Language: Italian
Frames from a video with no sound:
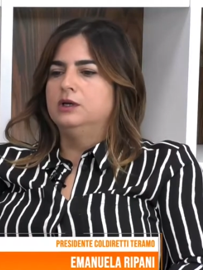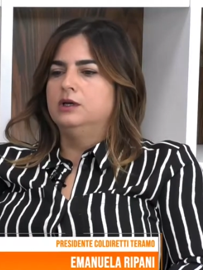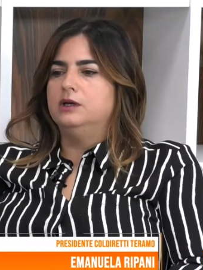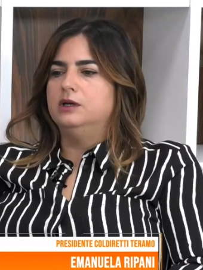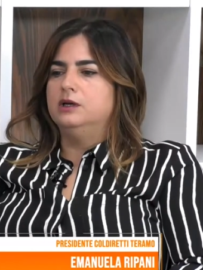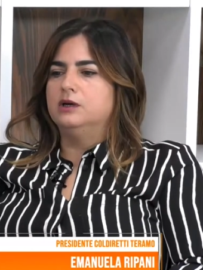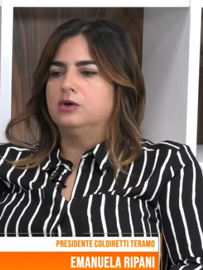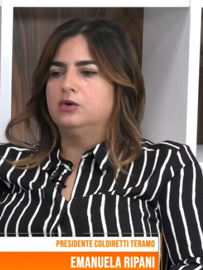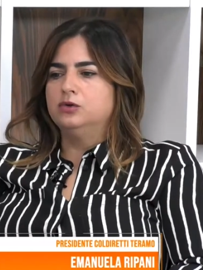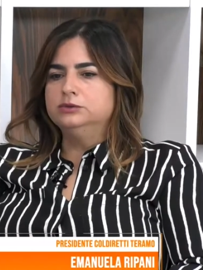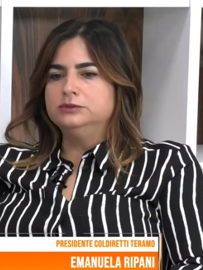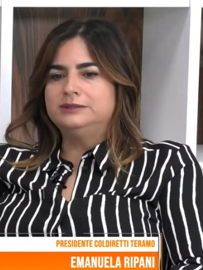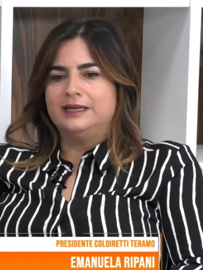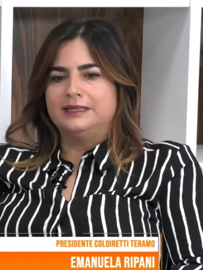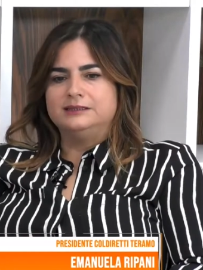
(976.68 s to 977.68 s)
eh,
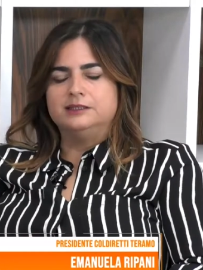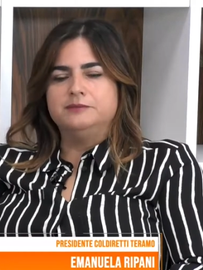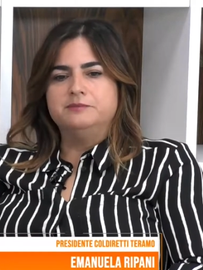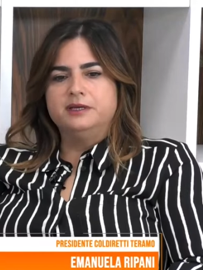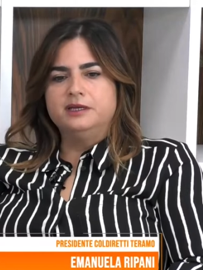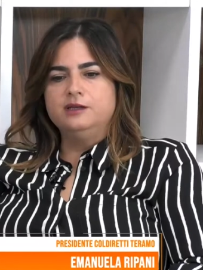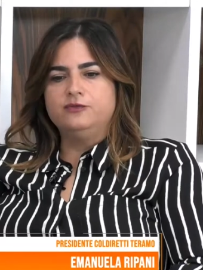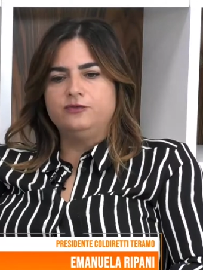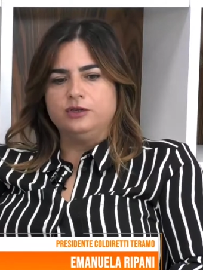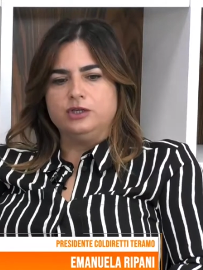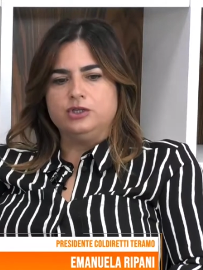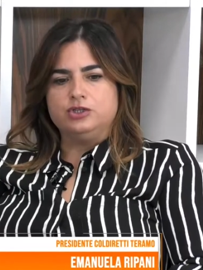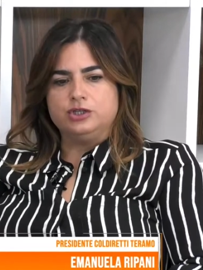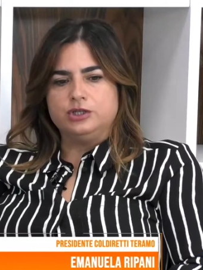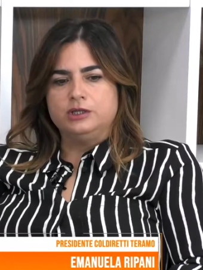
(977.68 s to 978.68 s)
con tanti
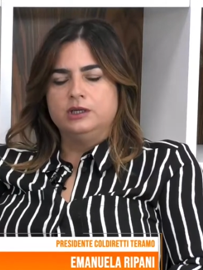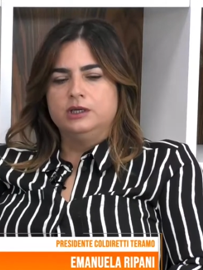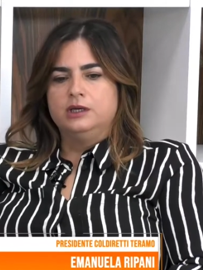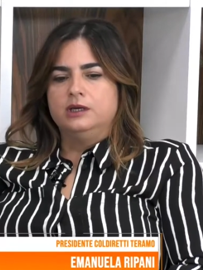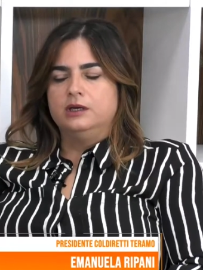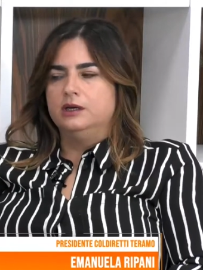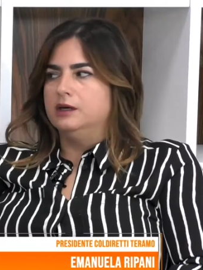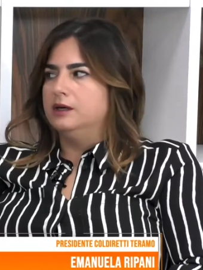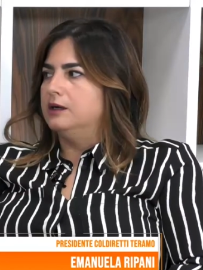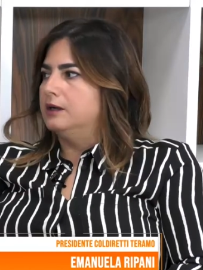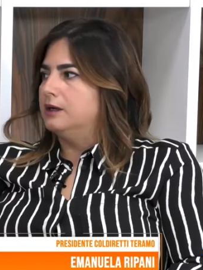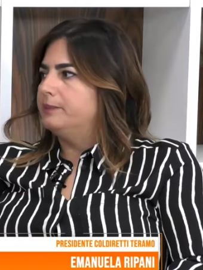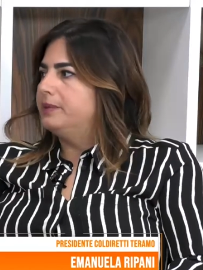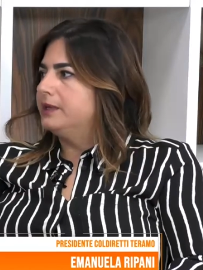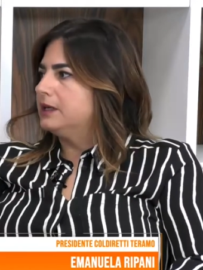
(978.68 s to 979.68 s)
benefici
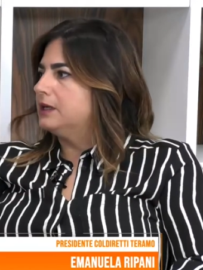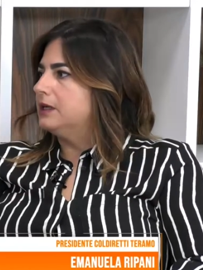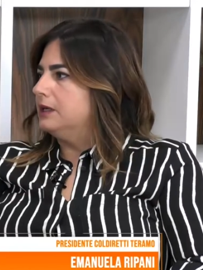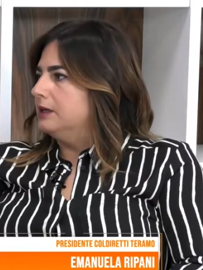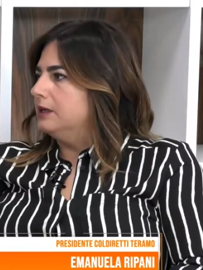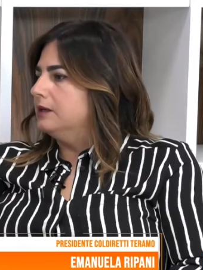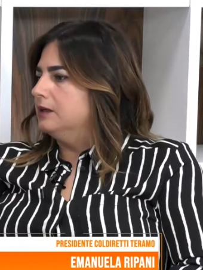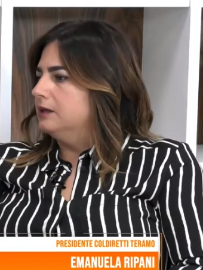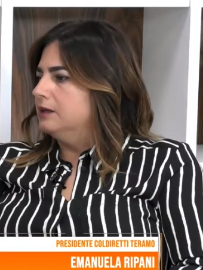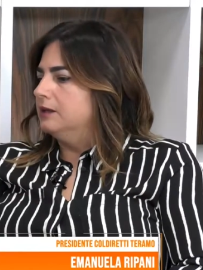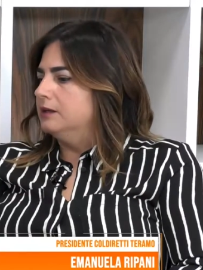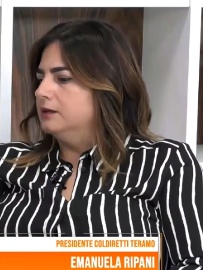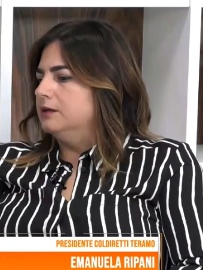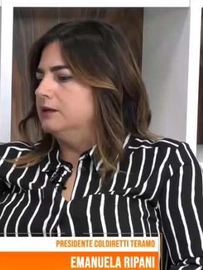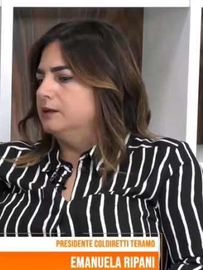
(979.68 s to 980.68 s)
eh, per chi
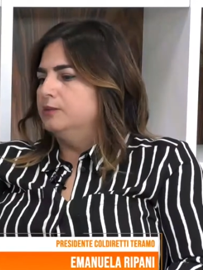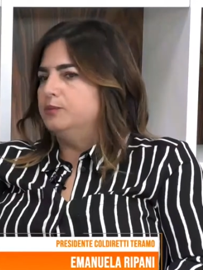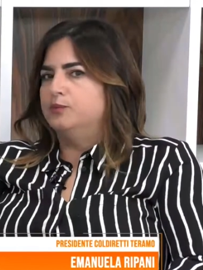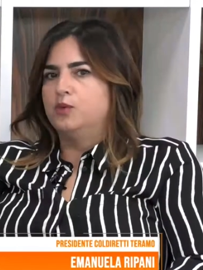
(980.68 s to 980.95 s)
eh,